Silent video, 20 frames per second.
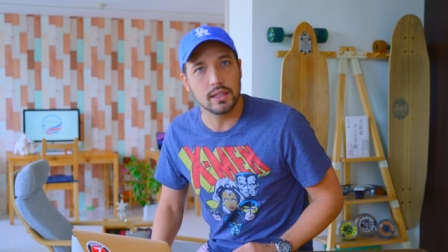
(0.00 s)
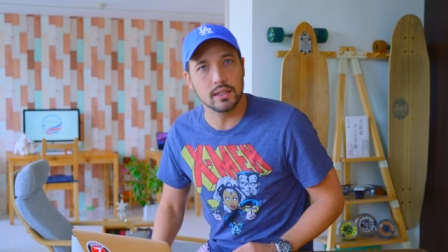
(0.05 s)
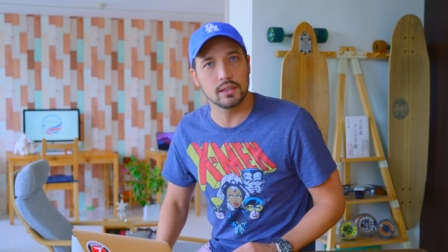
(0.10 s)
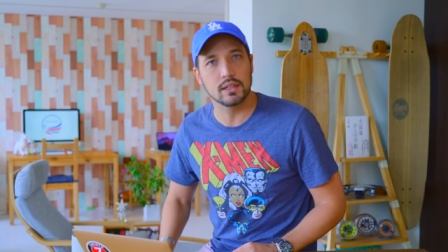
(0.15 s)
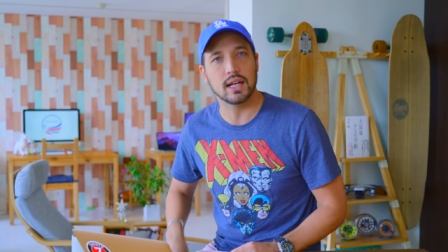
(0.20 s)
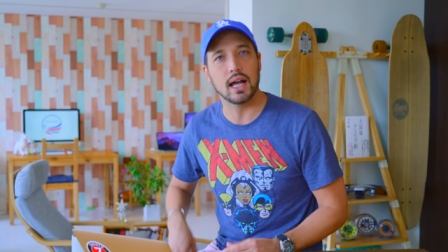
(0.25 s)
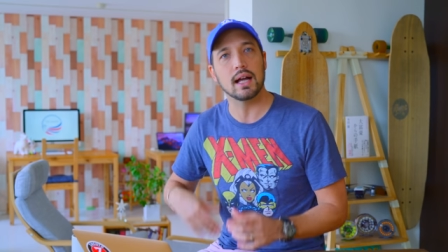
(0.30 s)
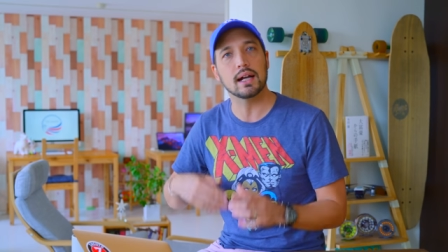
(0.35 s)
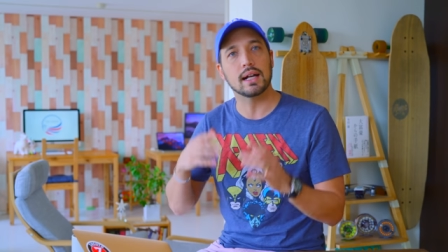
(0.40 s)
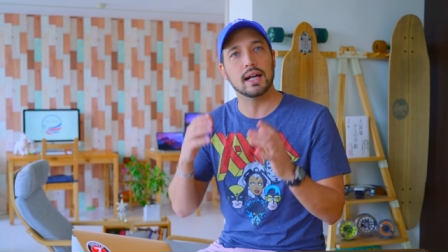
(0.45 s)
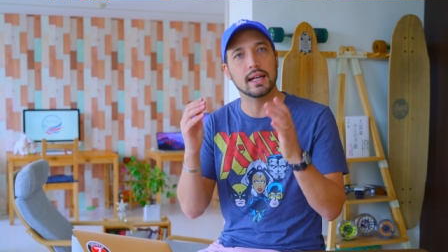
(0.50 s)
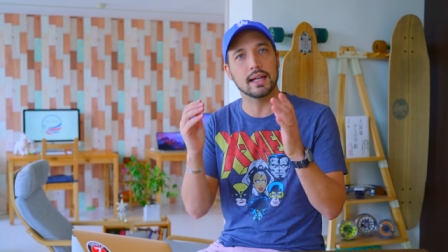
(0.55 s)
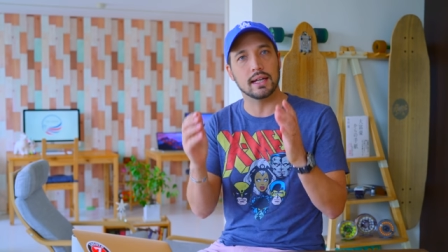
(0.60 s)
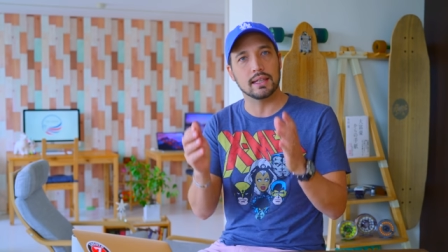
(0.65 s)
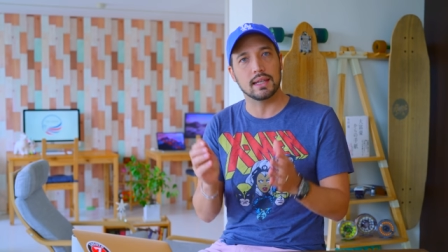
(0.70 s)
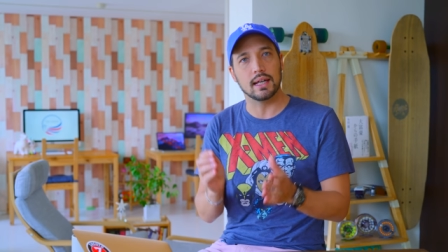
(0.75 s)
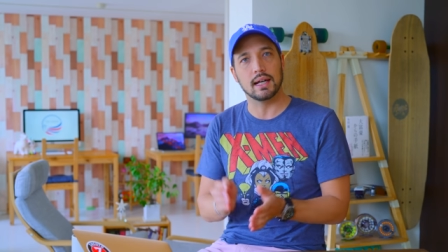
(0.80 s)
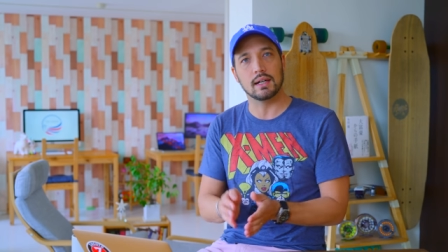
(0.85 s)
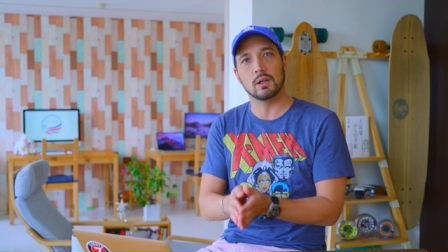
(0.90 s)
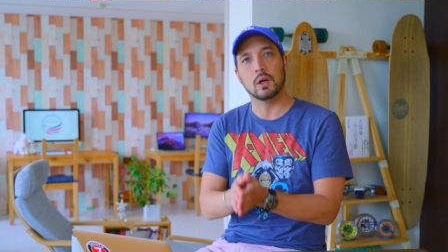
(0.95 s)
ていう考え
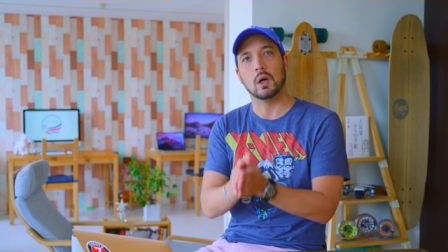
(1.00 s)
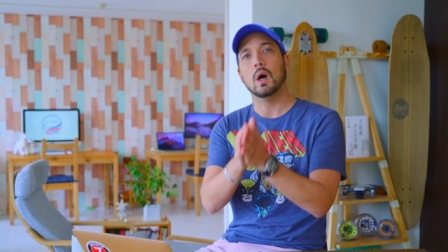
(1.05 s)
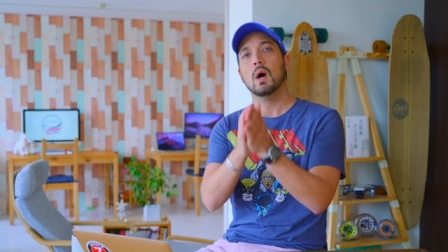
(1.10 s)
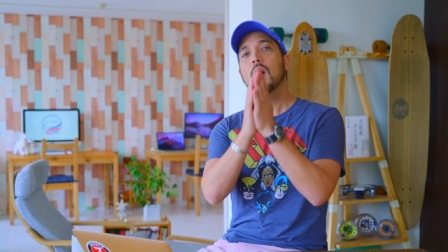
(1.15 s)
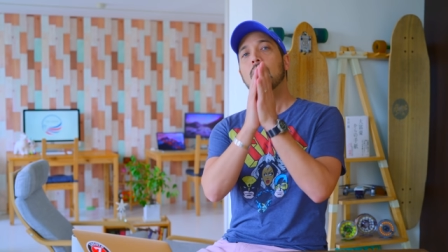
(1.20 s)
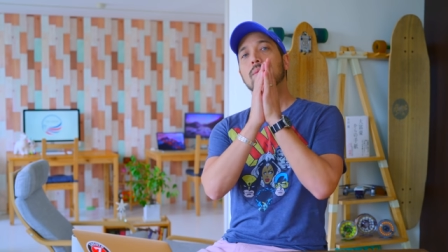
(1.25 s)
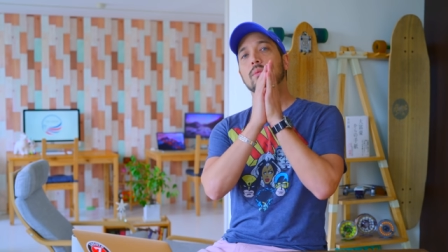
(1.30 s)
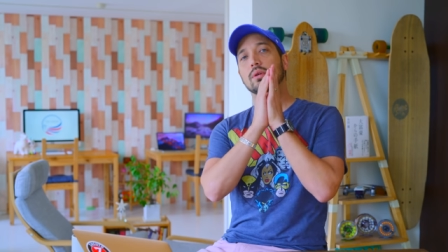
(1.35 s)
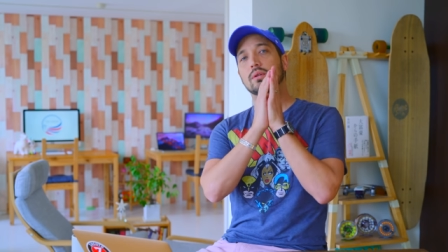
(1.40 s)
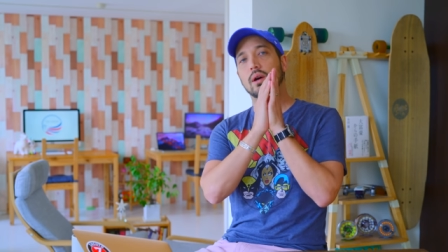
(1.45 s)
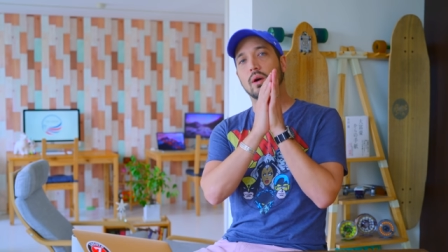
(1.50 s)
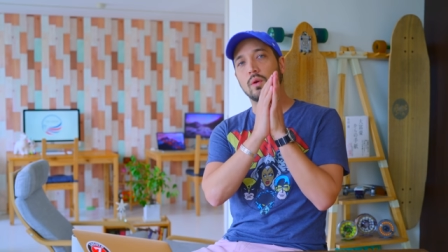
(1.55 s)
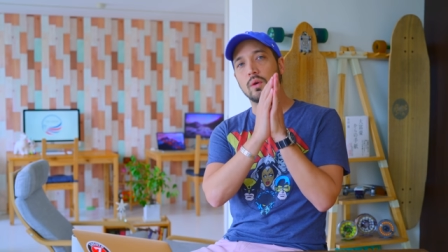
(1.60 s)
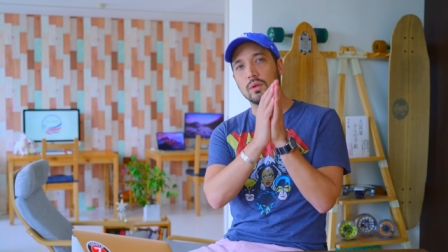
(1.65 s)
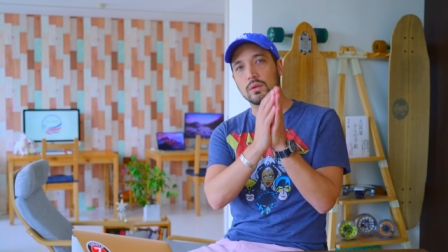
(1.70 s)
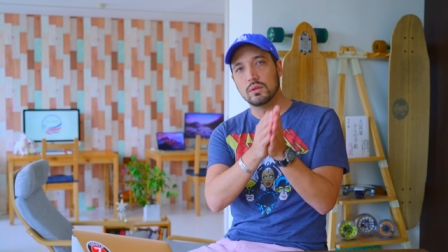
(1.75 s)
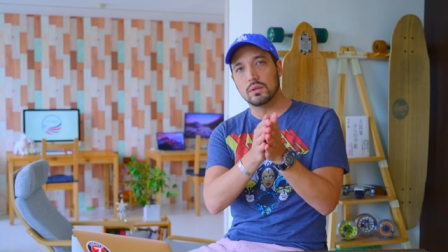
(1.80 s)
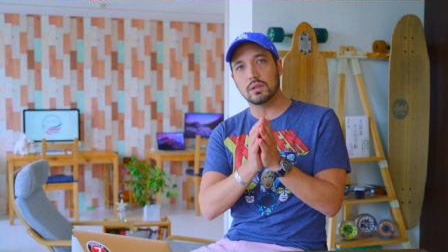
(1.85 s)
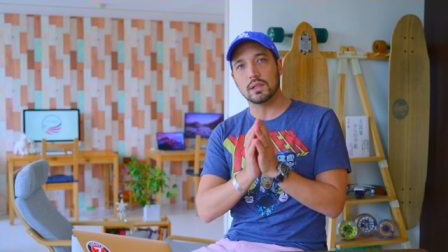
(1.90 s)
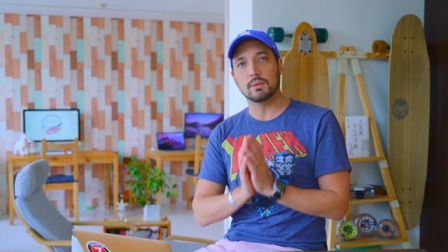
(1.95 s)
方を、僕は
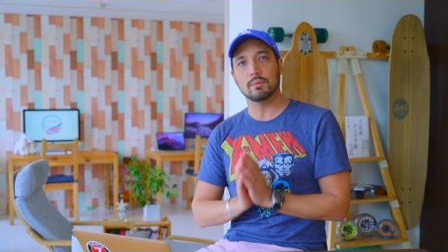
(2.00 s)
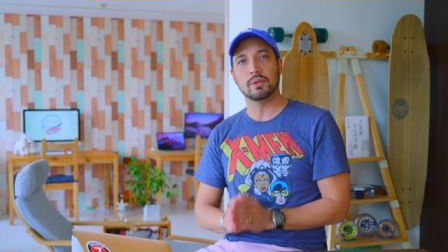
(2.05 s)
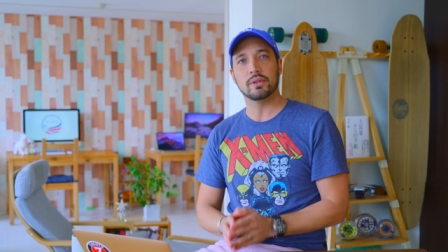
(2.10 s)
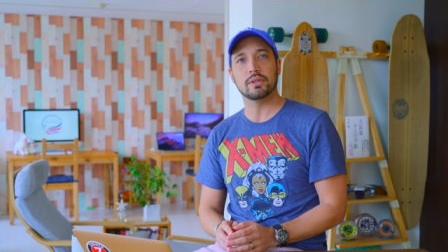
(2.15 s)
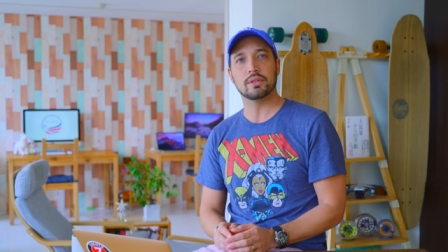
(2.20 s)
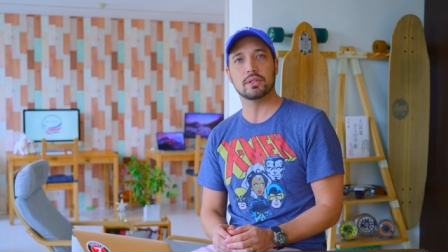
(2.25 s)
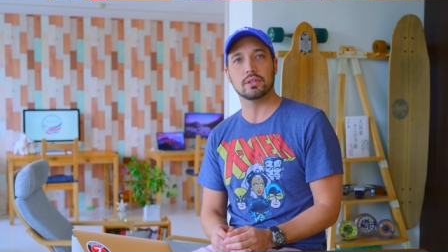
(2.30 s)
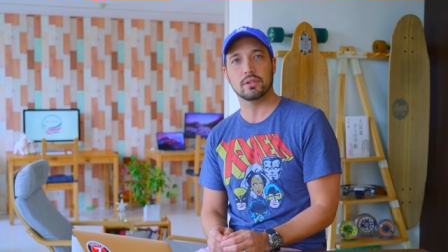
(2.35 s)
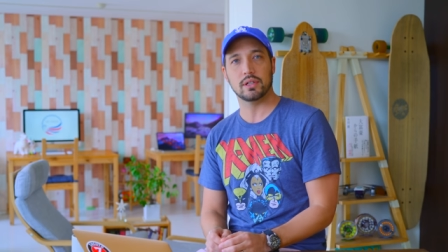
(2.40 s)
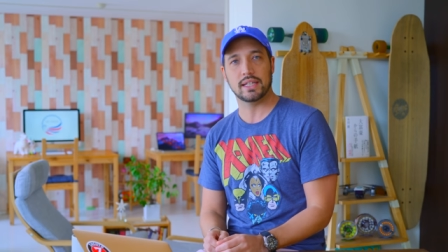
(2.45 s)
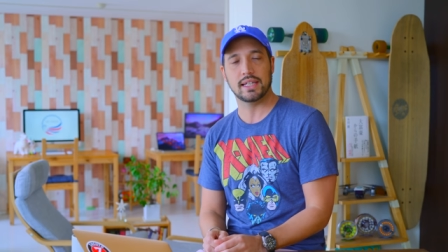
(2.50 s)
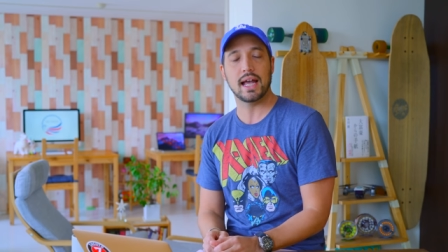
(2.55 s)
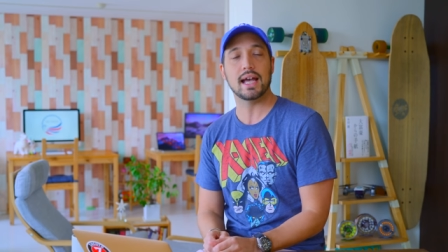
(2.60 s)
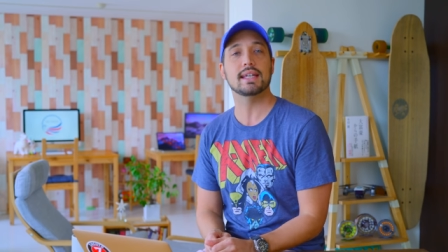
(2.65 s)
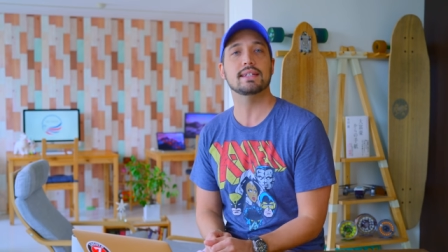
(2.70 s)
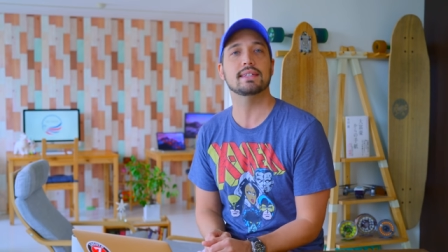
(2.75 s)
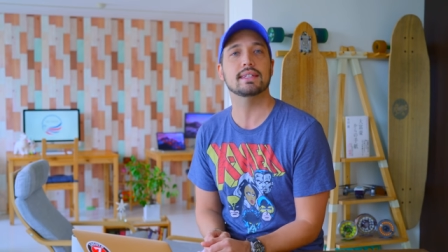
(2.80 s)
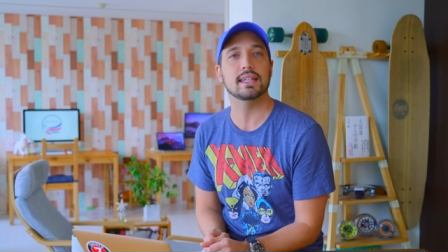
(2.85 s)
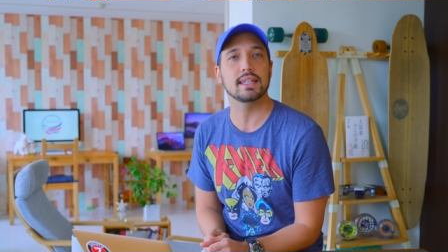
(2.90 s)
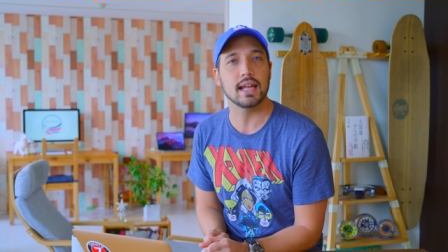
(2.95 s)
本当にものすごい
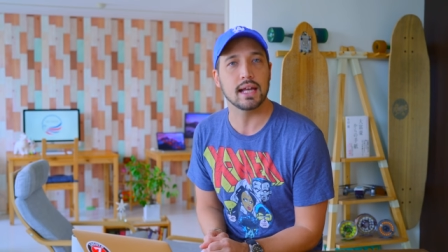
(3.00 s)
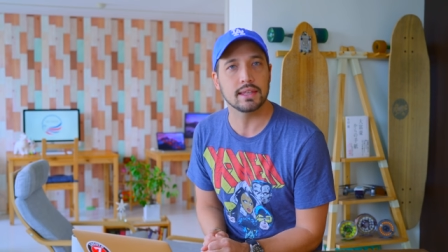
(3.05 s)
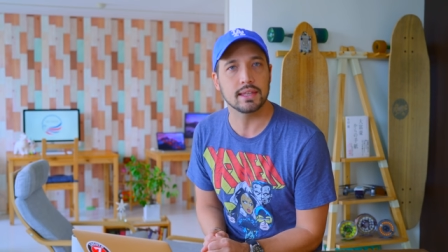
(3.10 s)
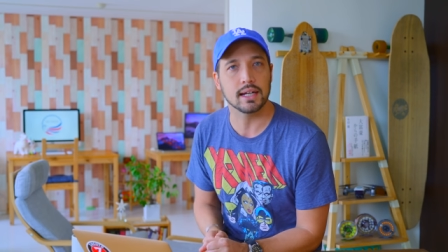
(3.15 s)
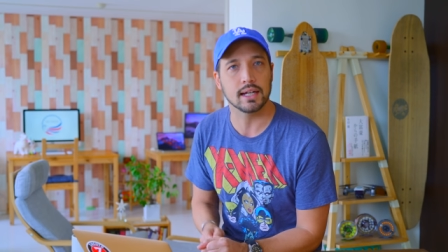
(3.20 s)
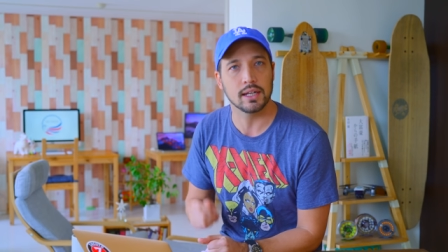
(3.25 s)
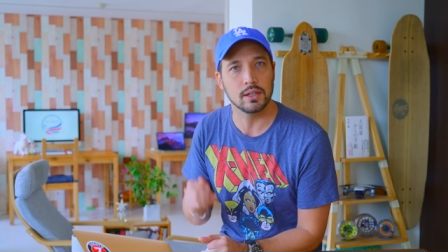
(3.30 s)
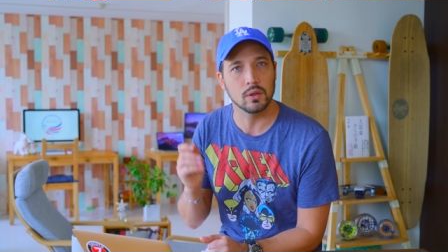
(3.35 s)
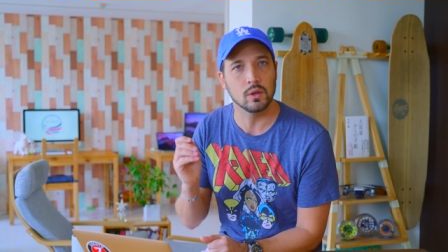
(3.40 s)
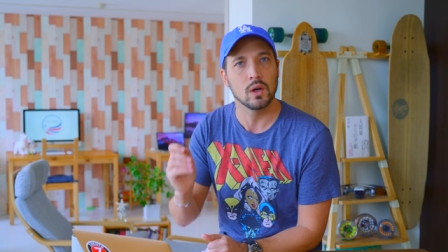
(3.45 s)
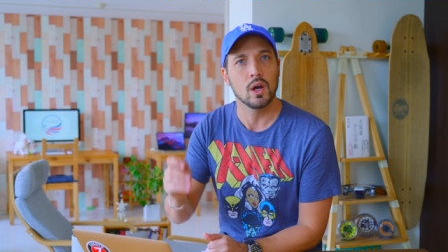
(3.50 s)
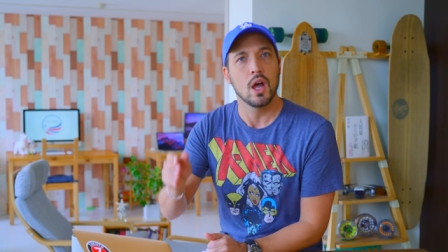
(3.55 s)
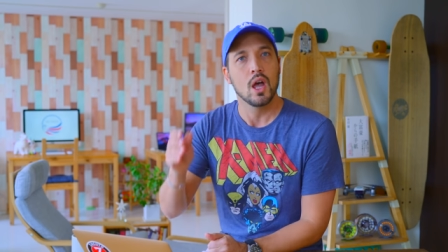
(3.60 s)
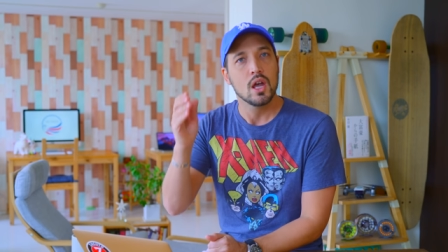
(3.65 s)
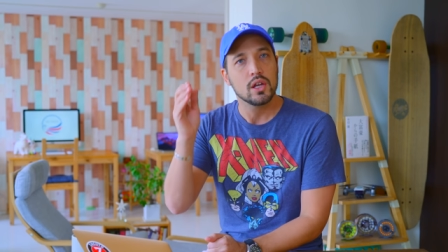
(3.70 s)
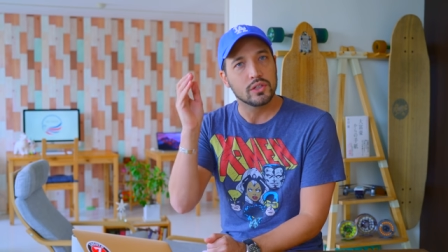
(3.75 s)
大好きなんだけど、